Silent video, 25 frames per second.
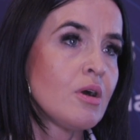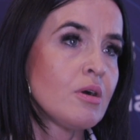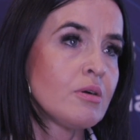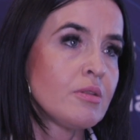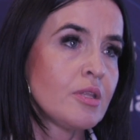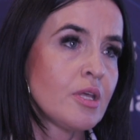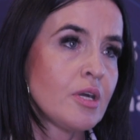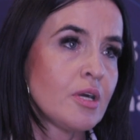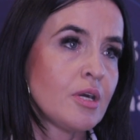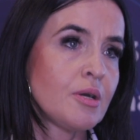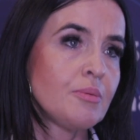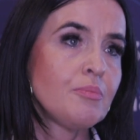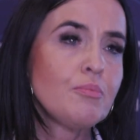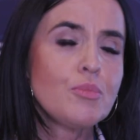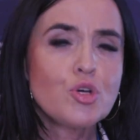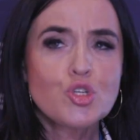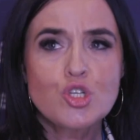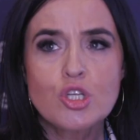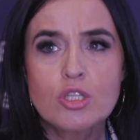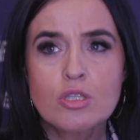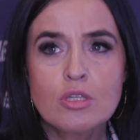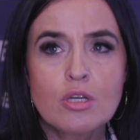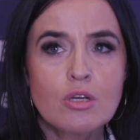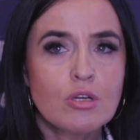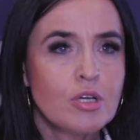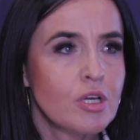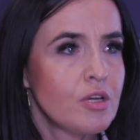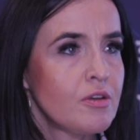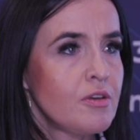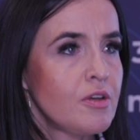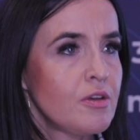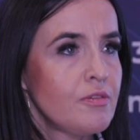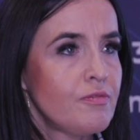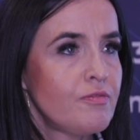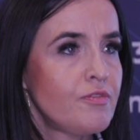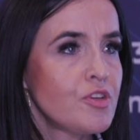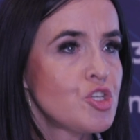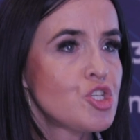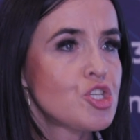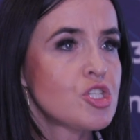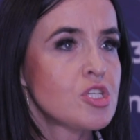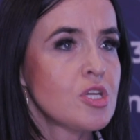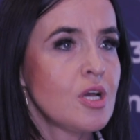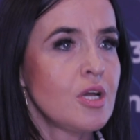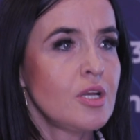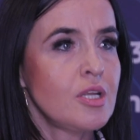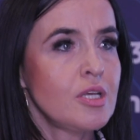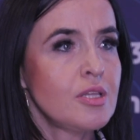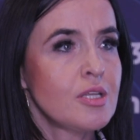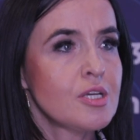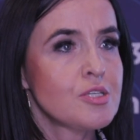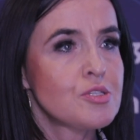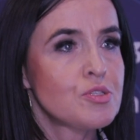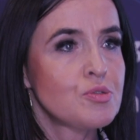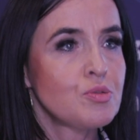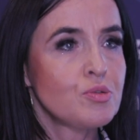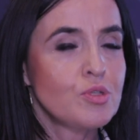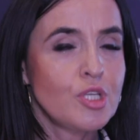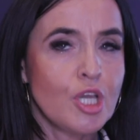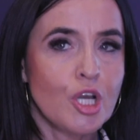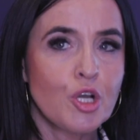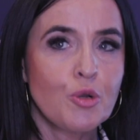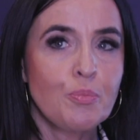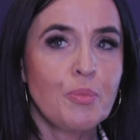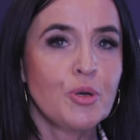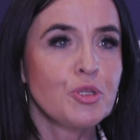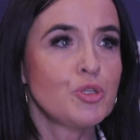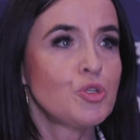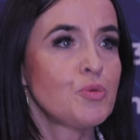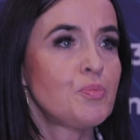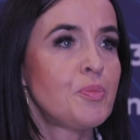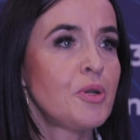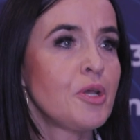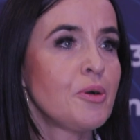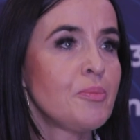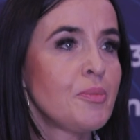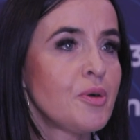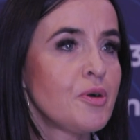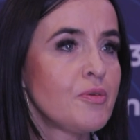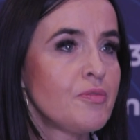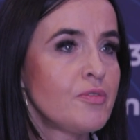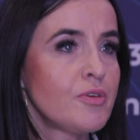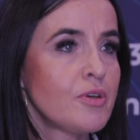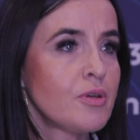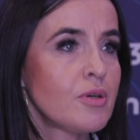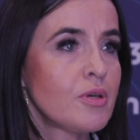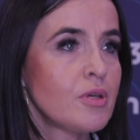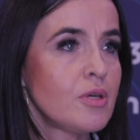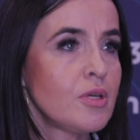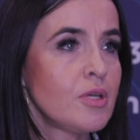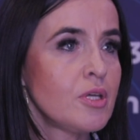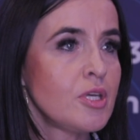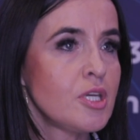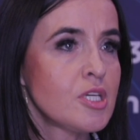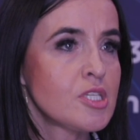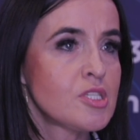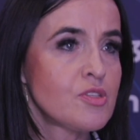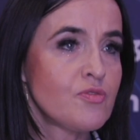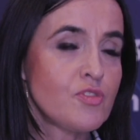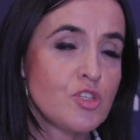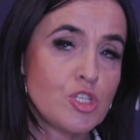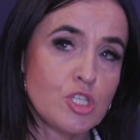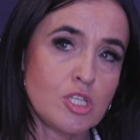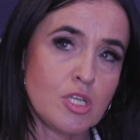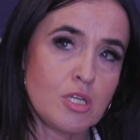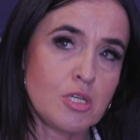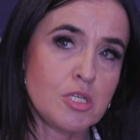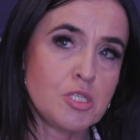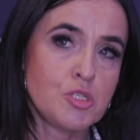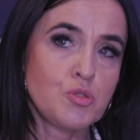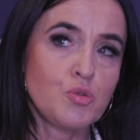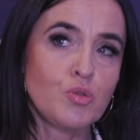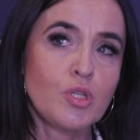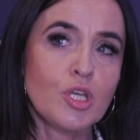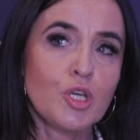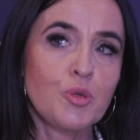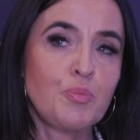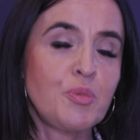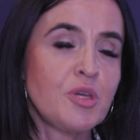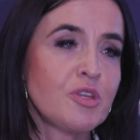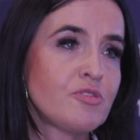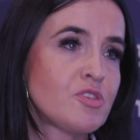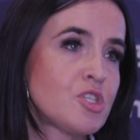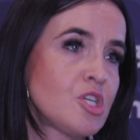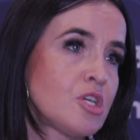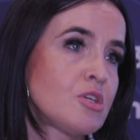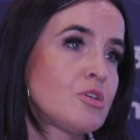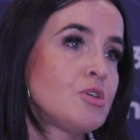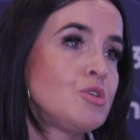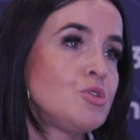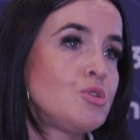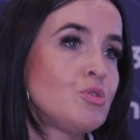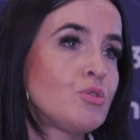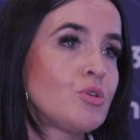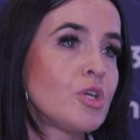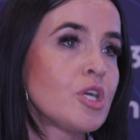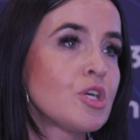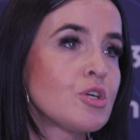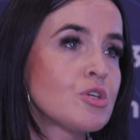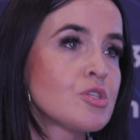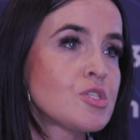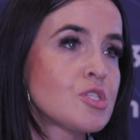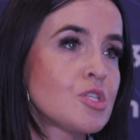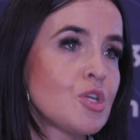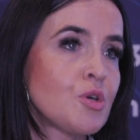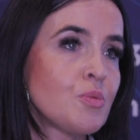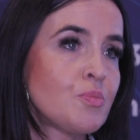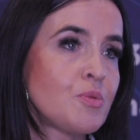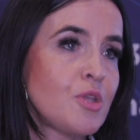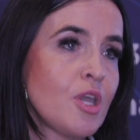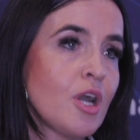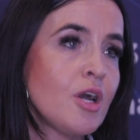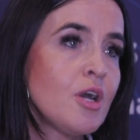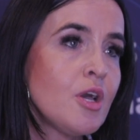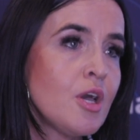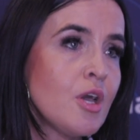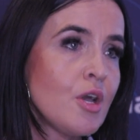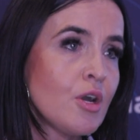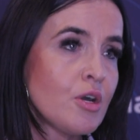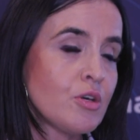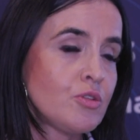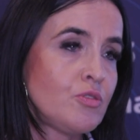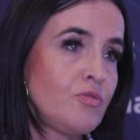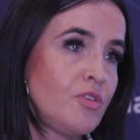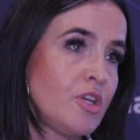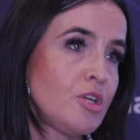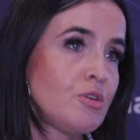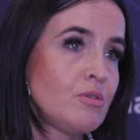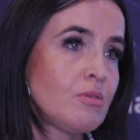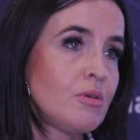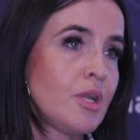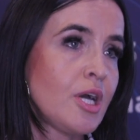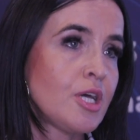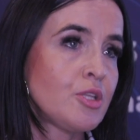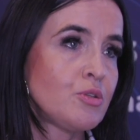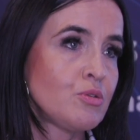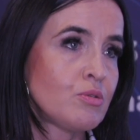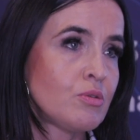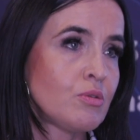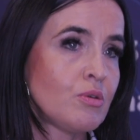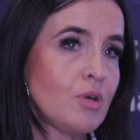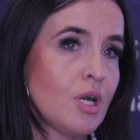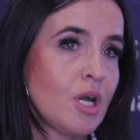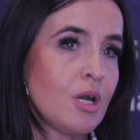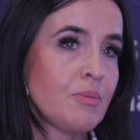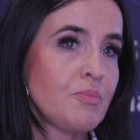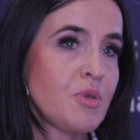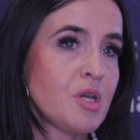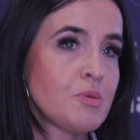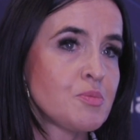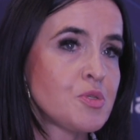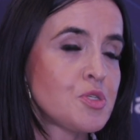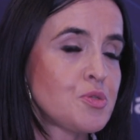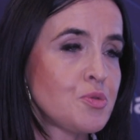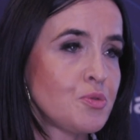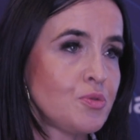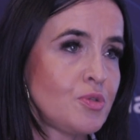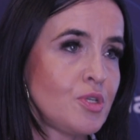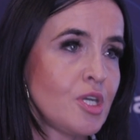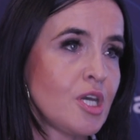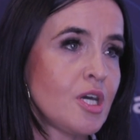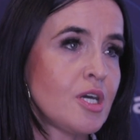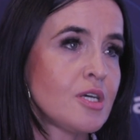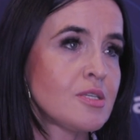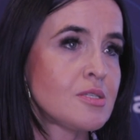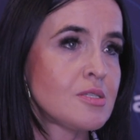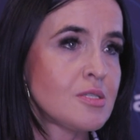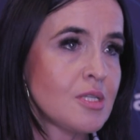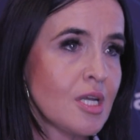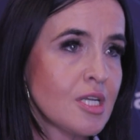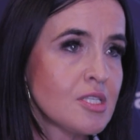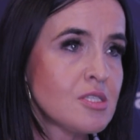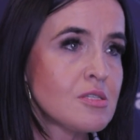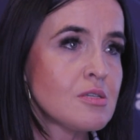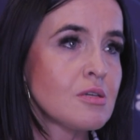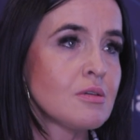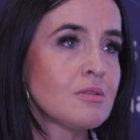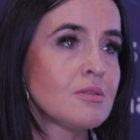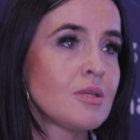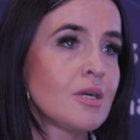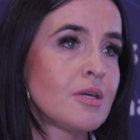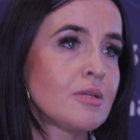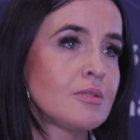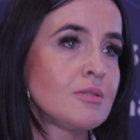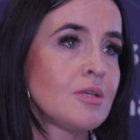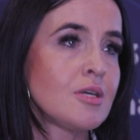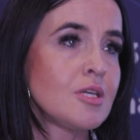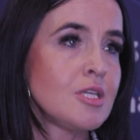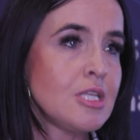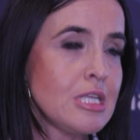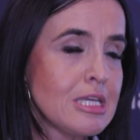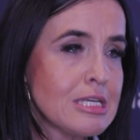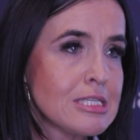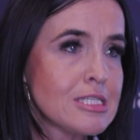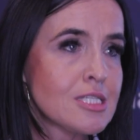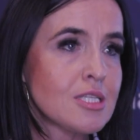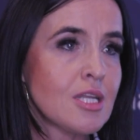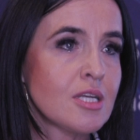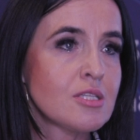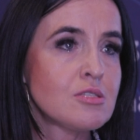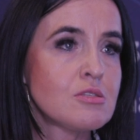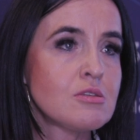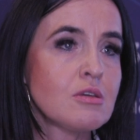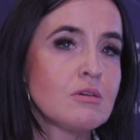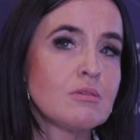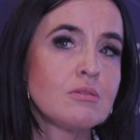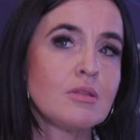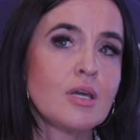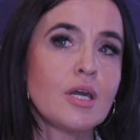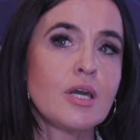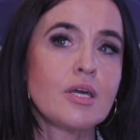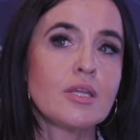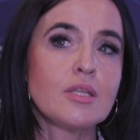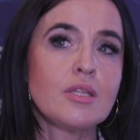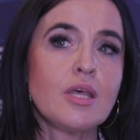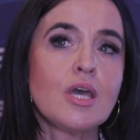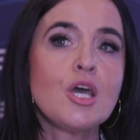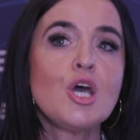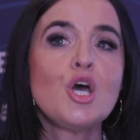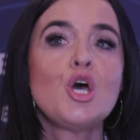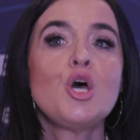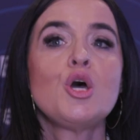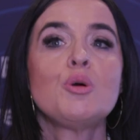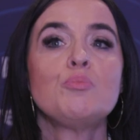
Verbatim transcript: Ona może trochę wyższa, ale na studiach podyplomowych e, jest wyższa. Na studiach pierwszego i drugiego stopnia od wielu lat uruchamiam studia stacjonarne i niestacjonarne.